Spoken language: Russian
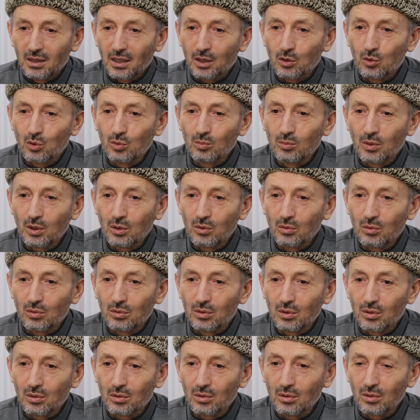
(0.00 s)
Я думаю,
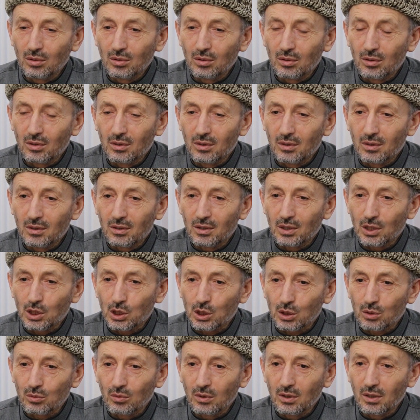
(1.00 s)
у него
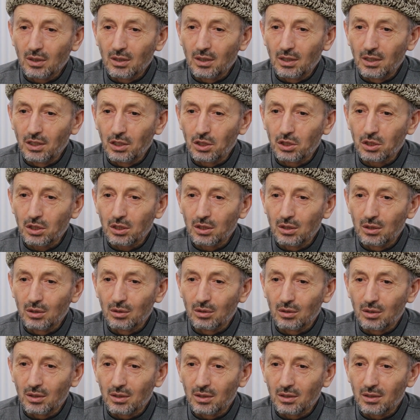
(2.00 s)
своей
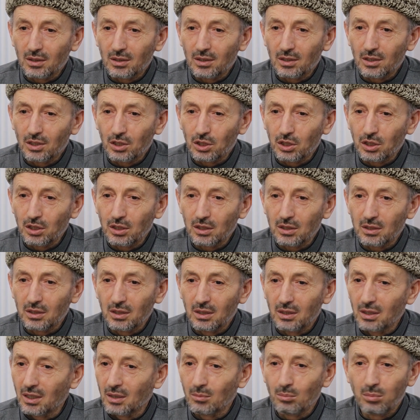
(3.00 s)
личной
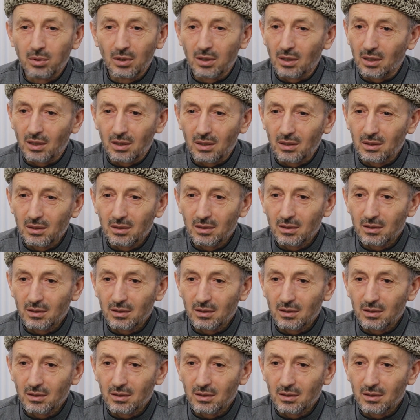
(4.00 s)
жизни не было.